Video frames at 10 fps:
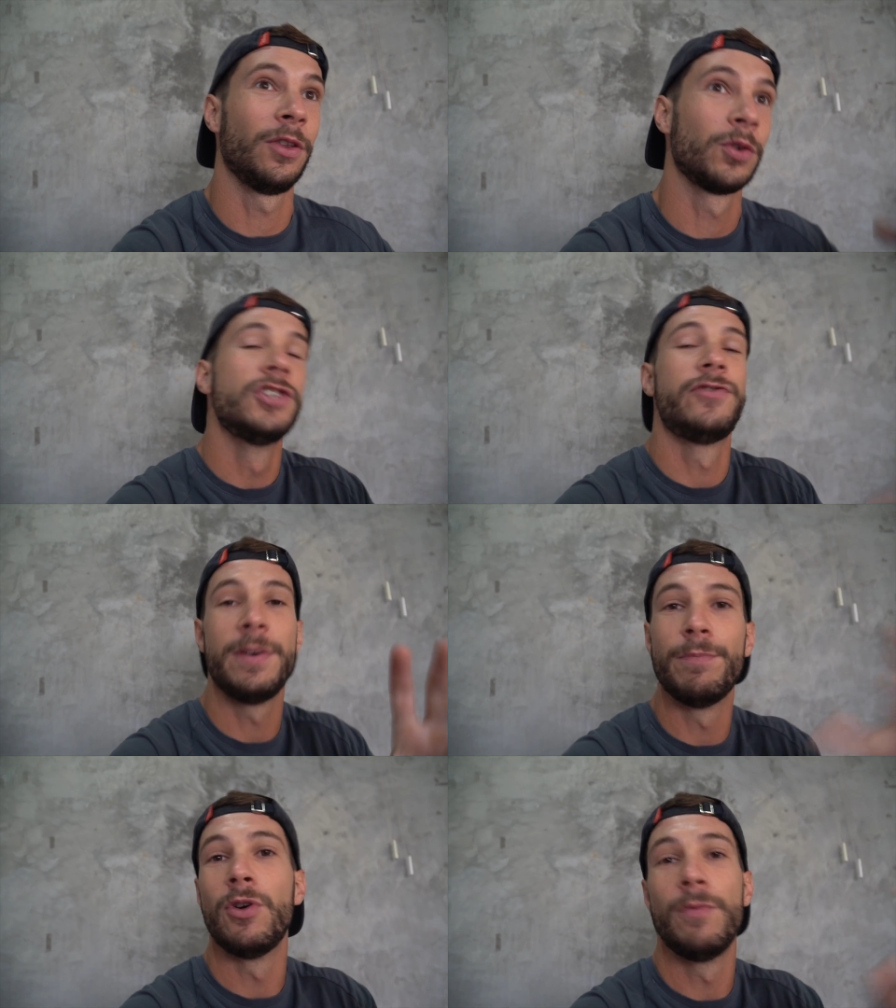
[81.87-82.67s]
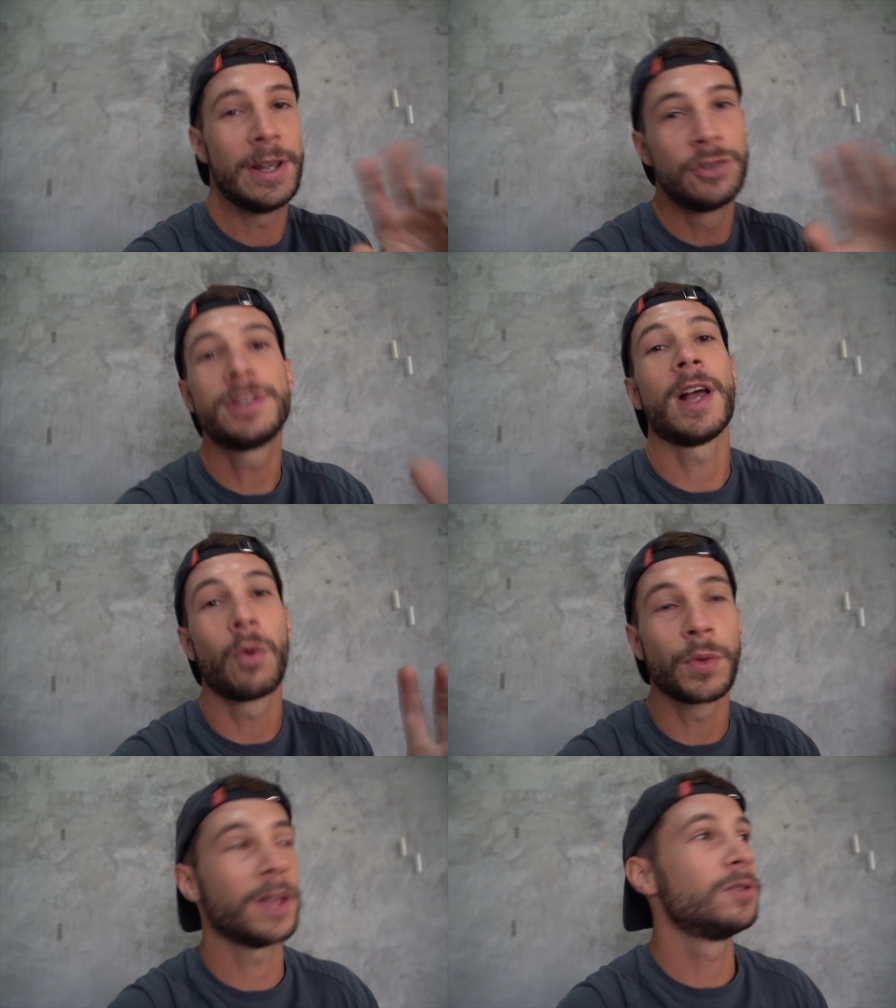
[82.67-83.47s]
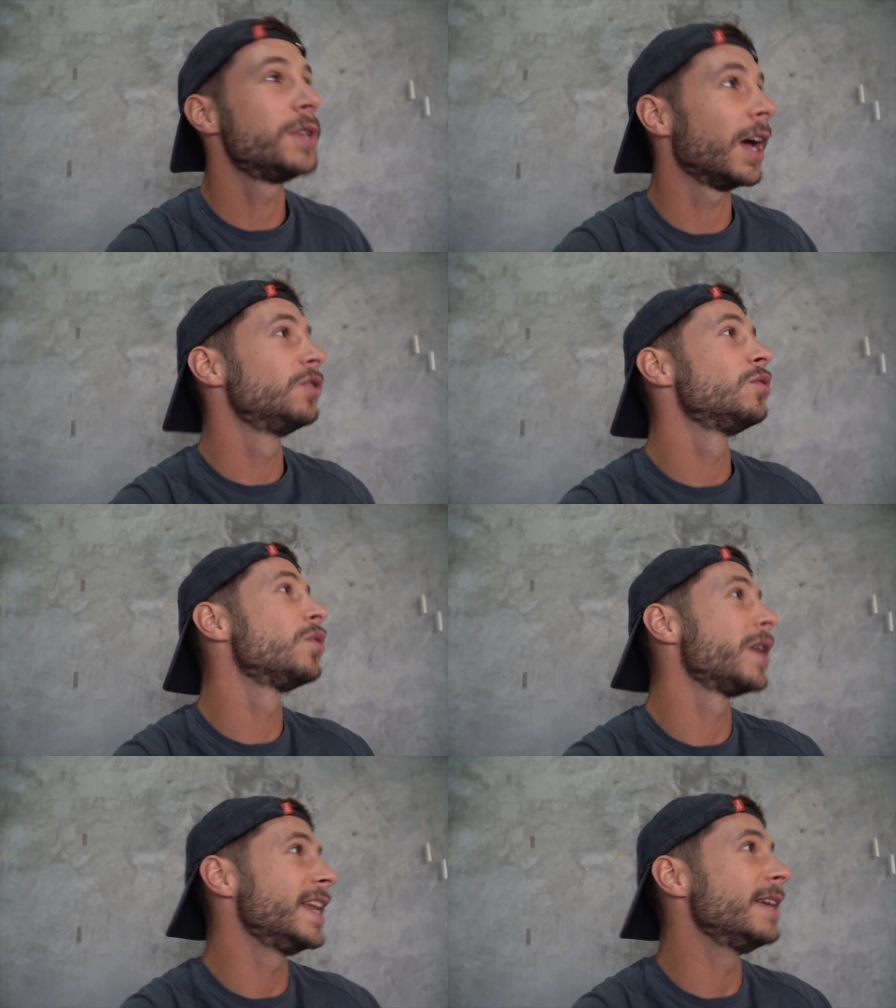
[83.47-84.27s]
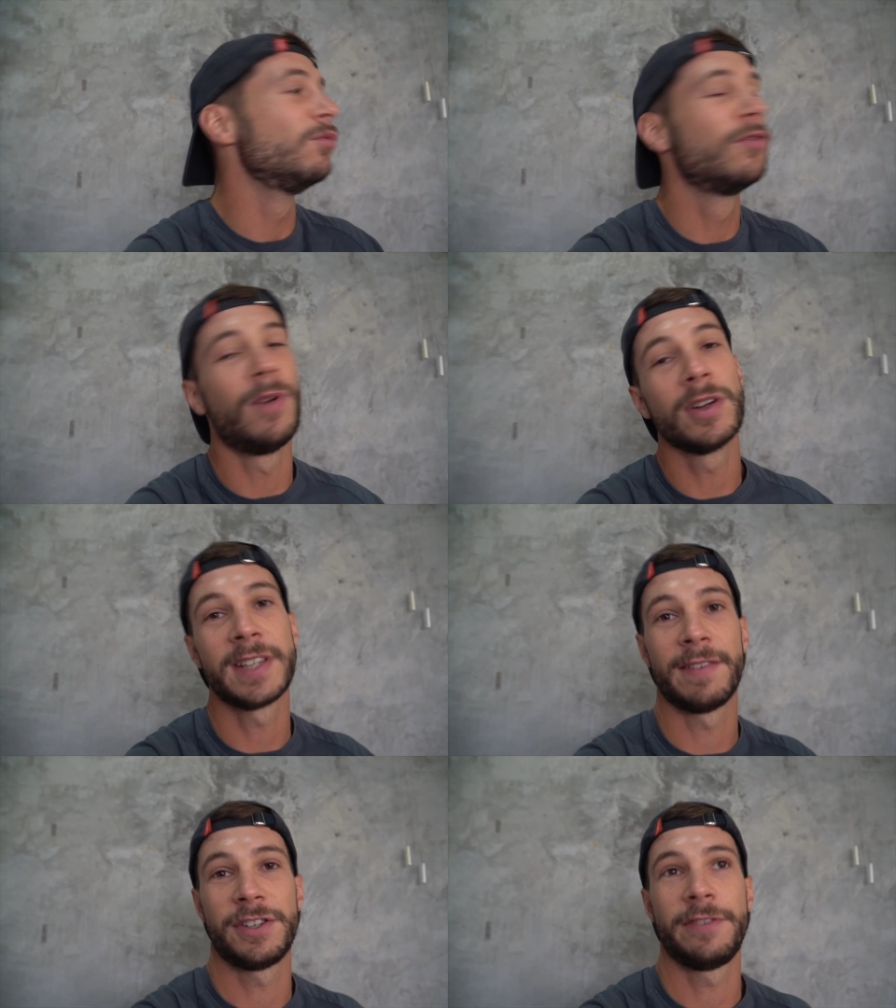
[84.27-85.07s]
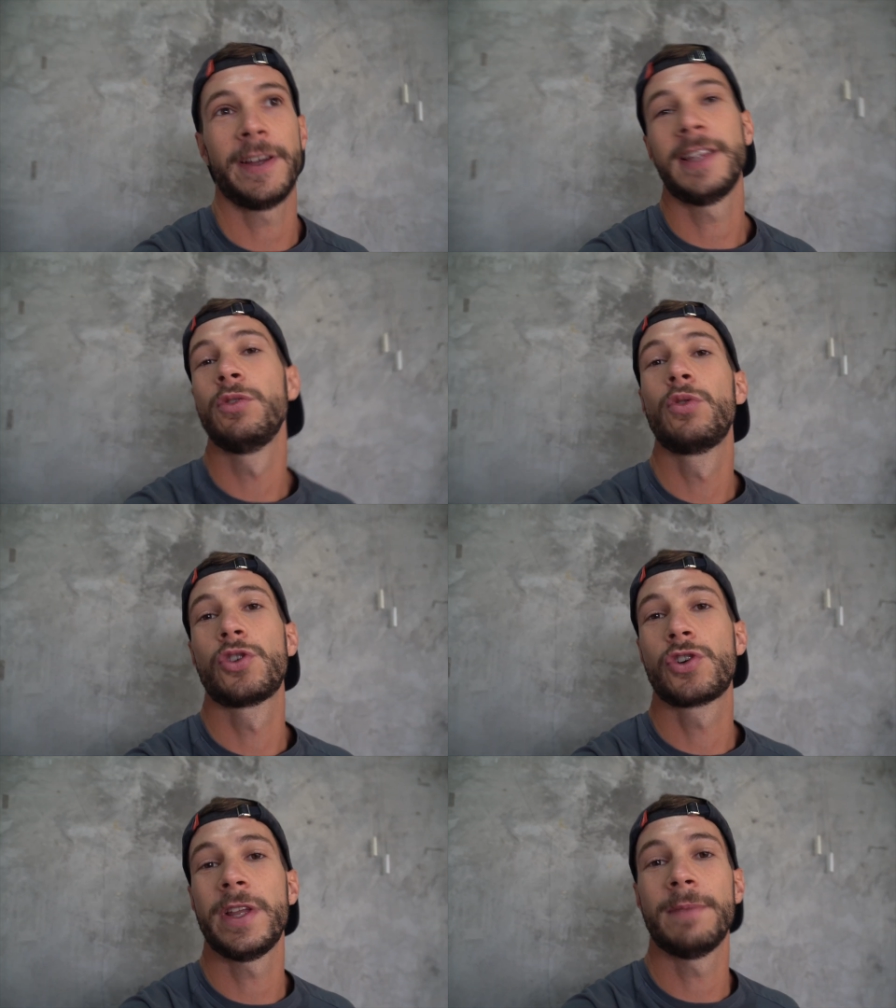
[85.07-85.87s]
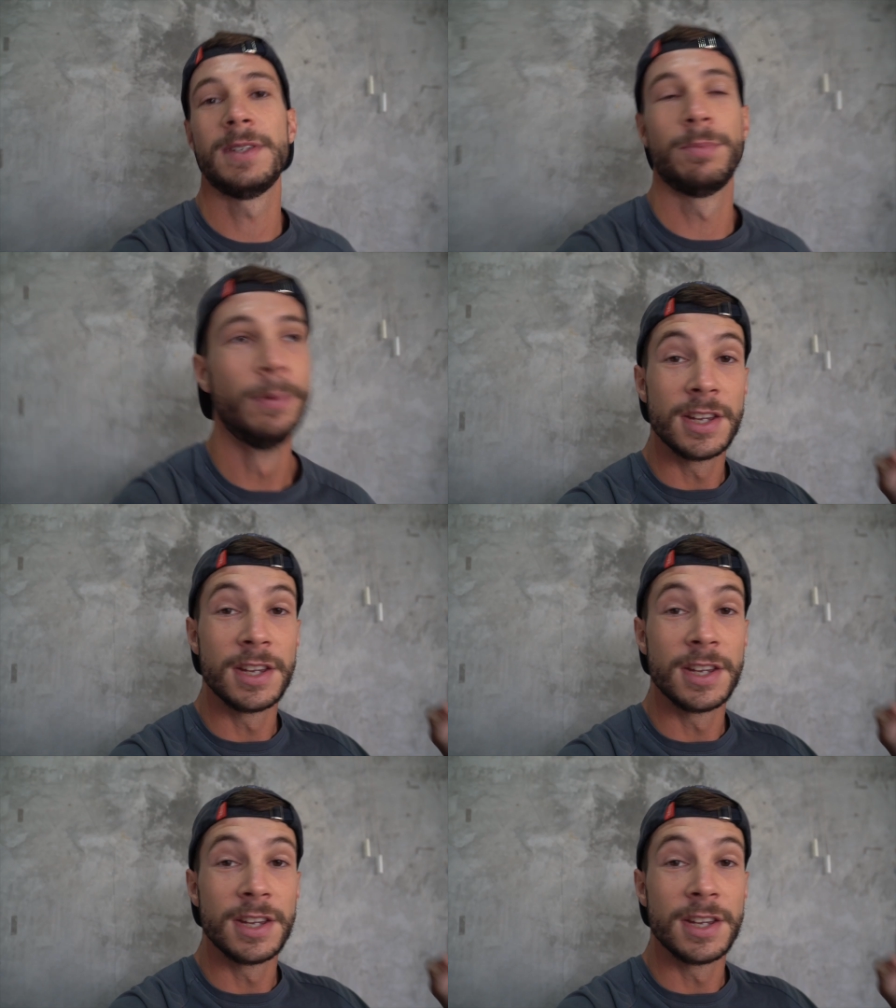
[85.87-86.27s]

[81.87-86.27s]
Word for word: Donc je vais me mettre juste la contrainte du cardio et les mouvements, ça va, je vais faire des trucs que je connais un petit peu.